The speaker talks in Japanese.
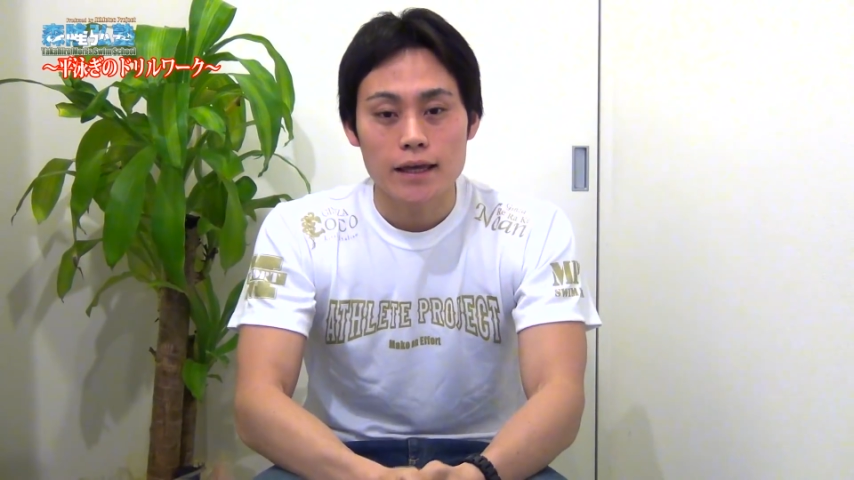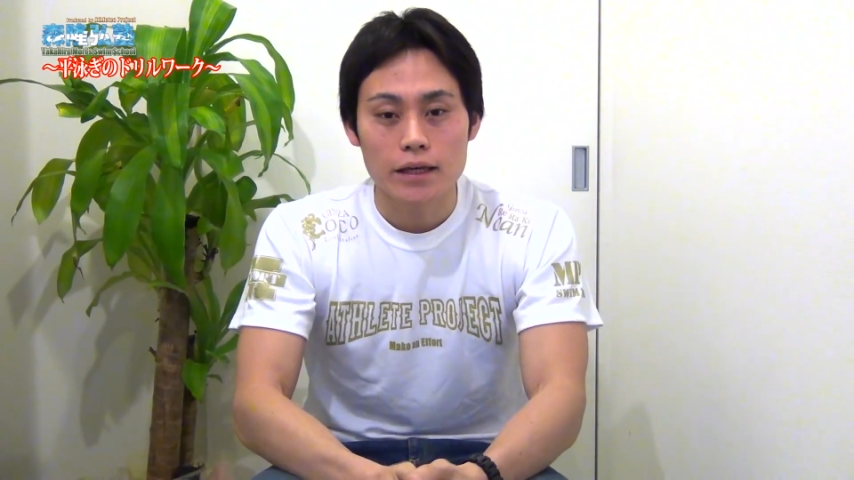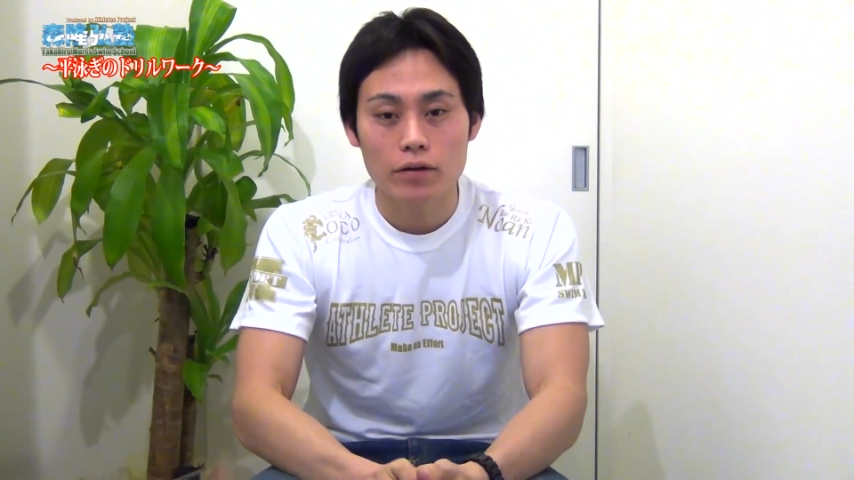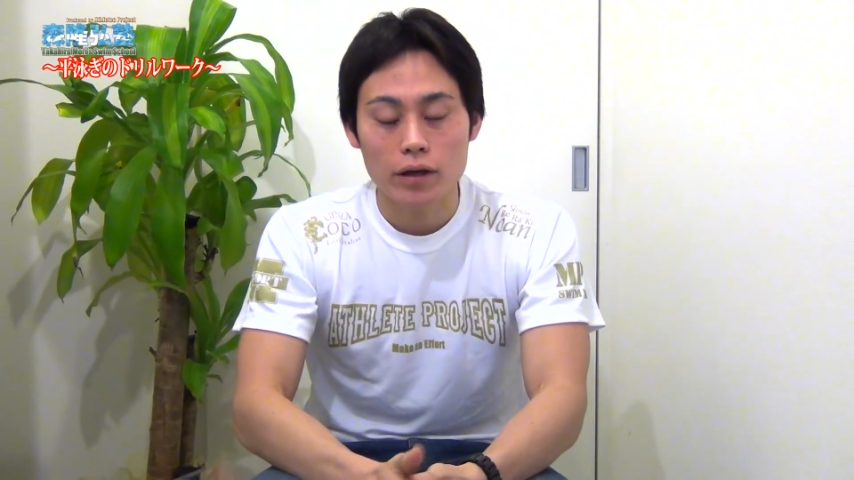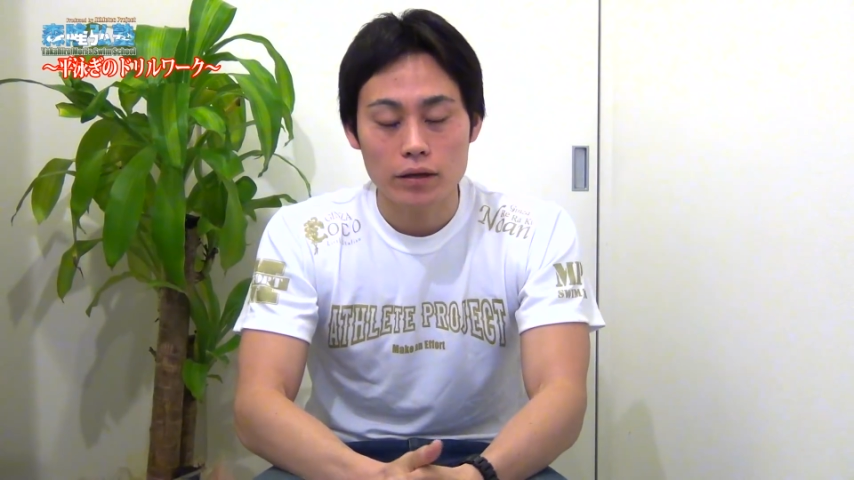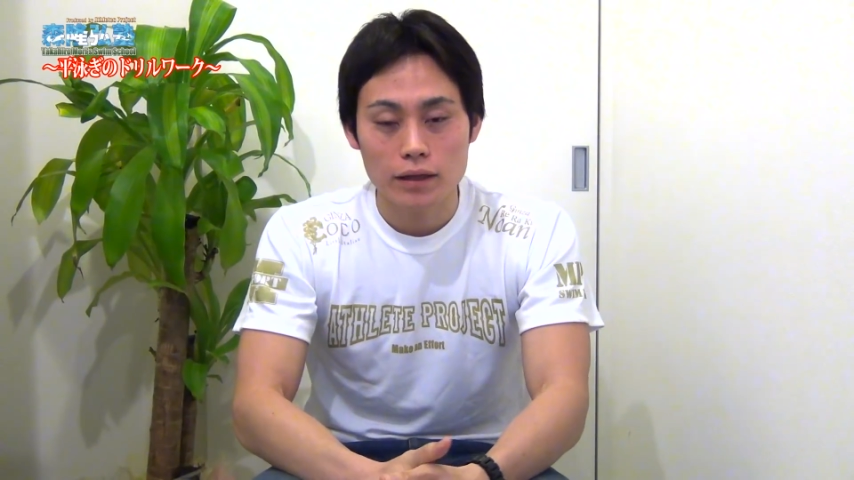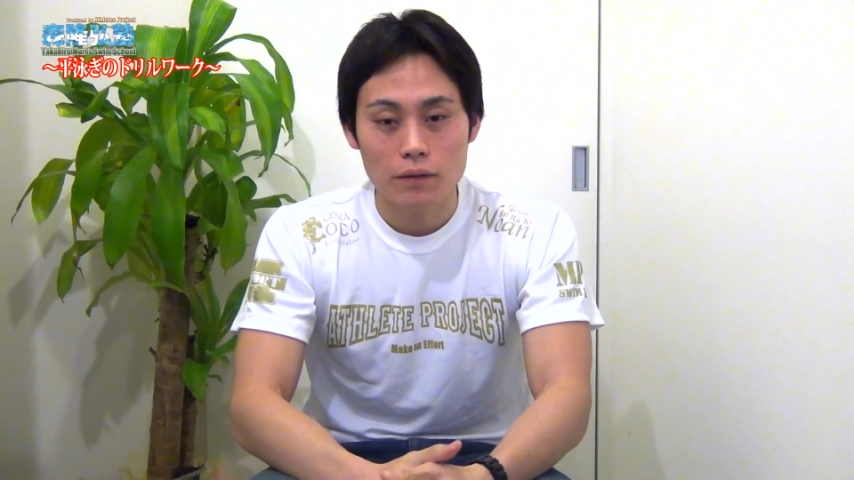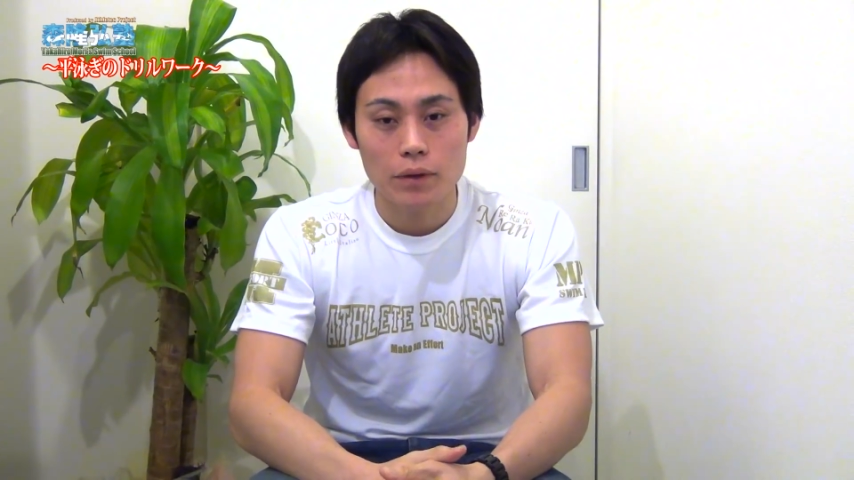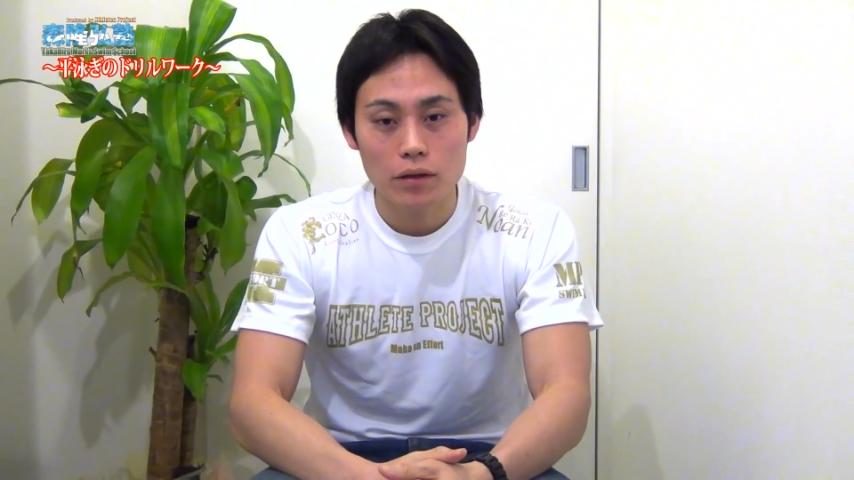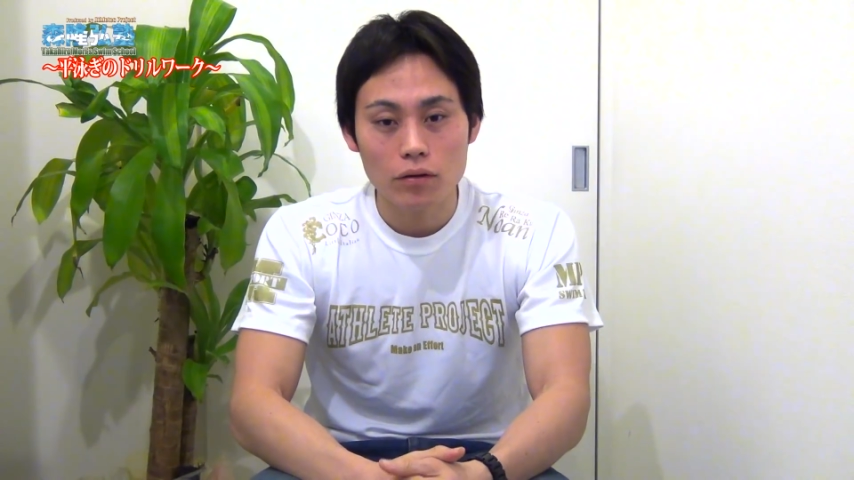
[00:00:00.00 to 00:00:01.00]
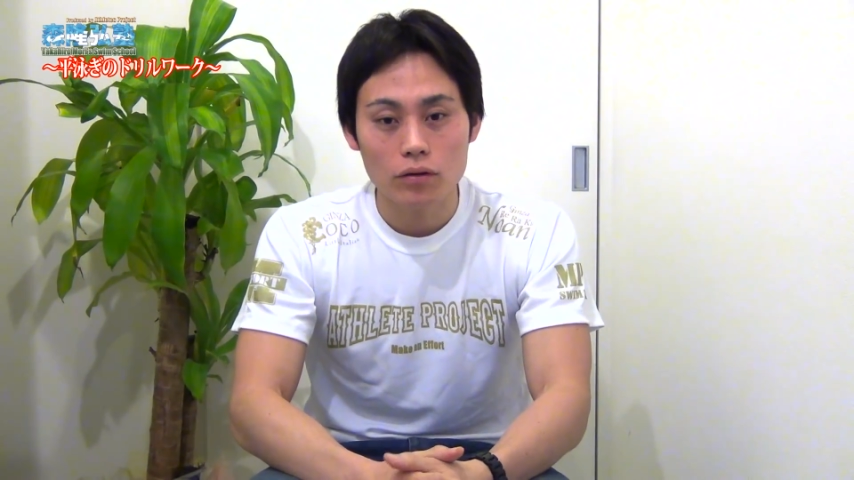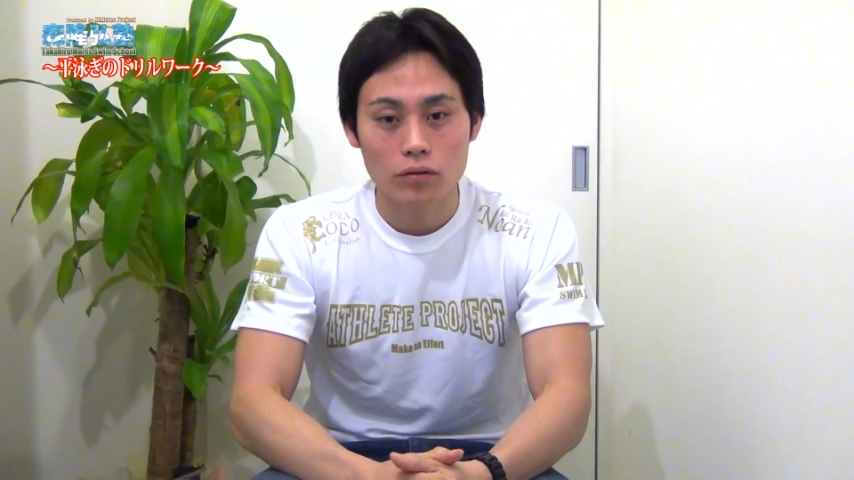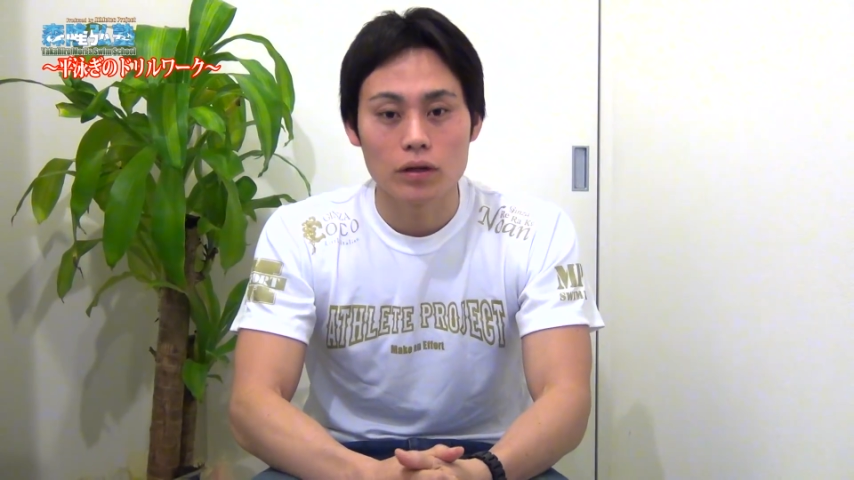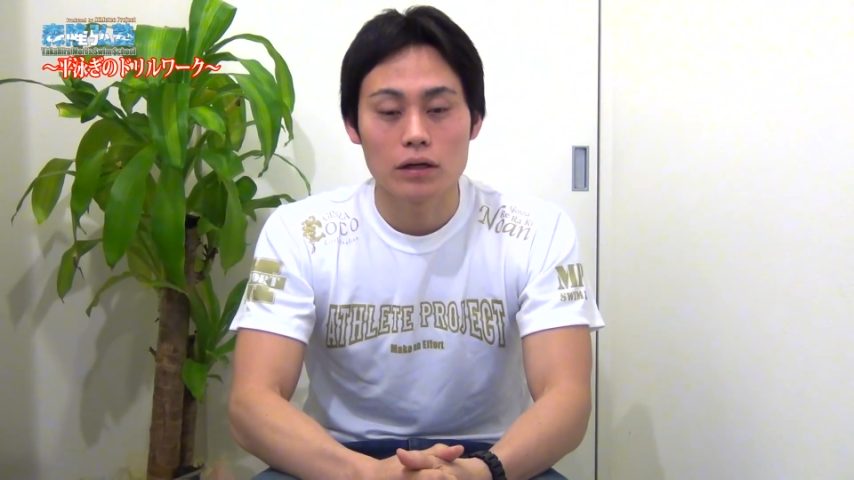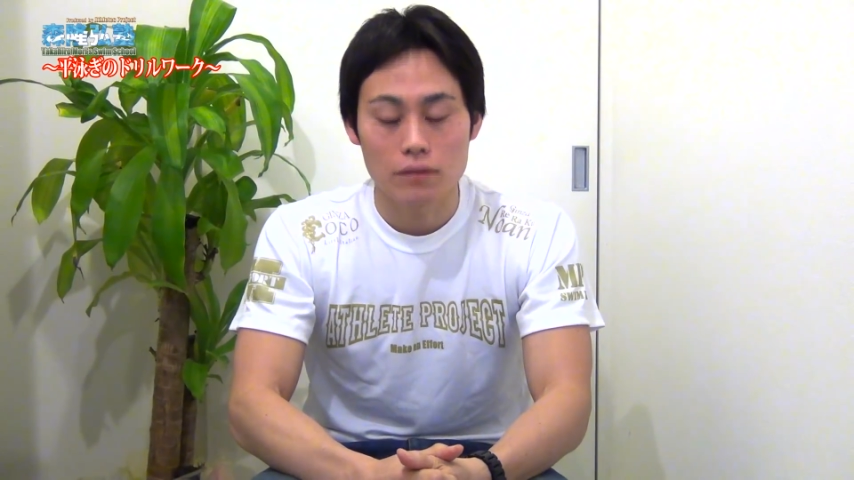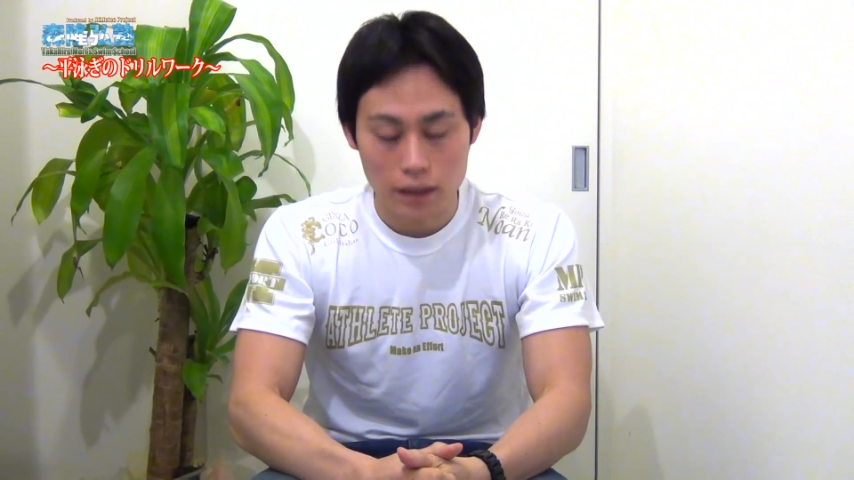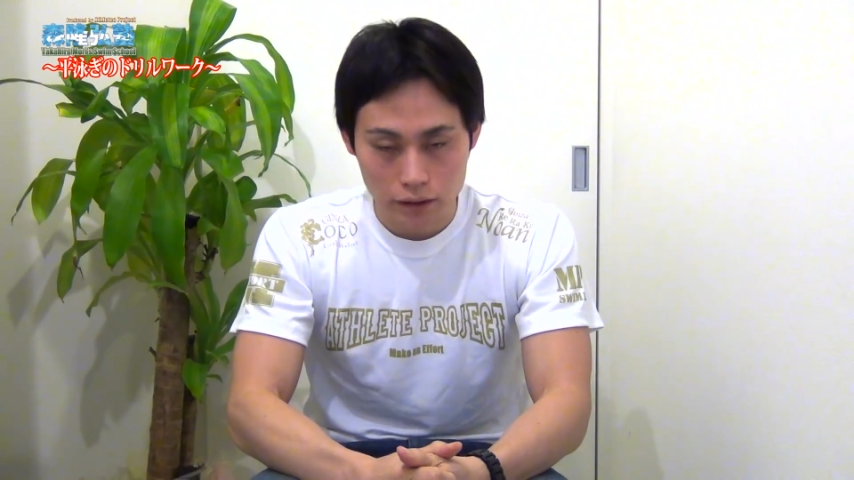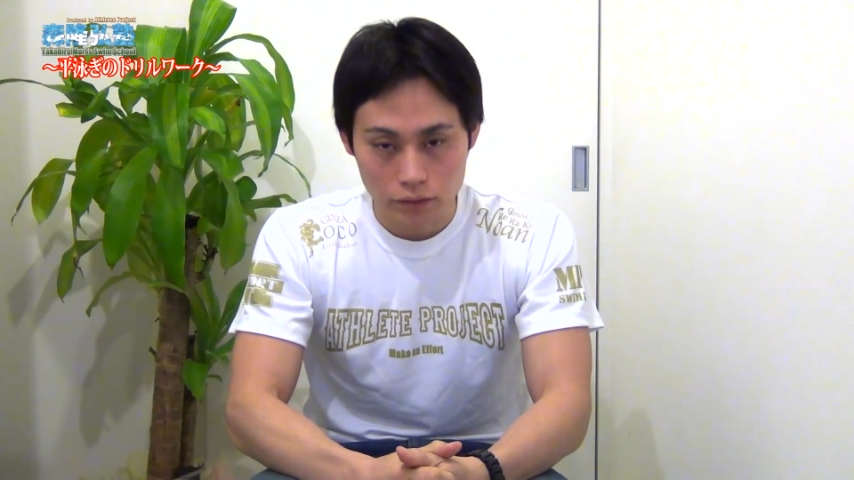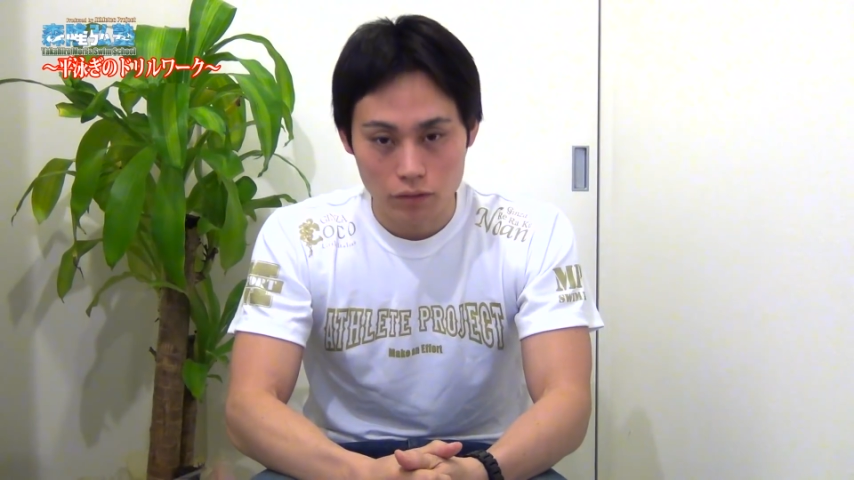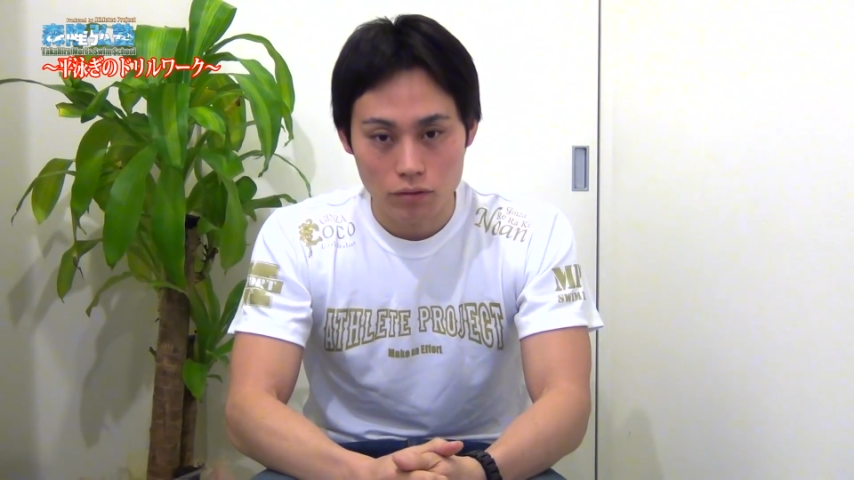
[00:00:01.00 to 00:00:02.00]
広げるための
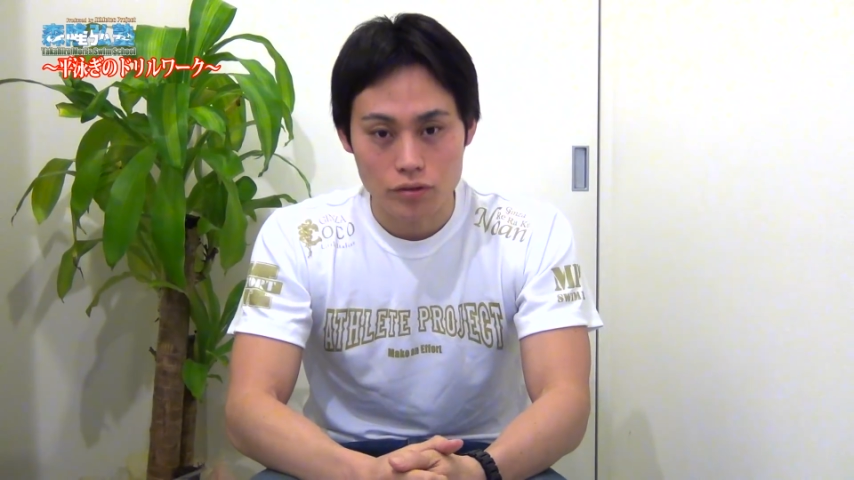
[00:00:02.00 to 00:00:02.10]
ドリルワークを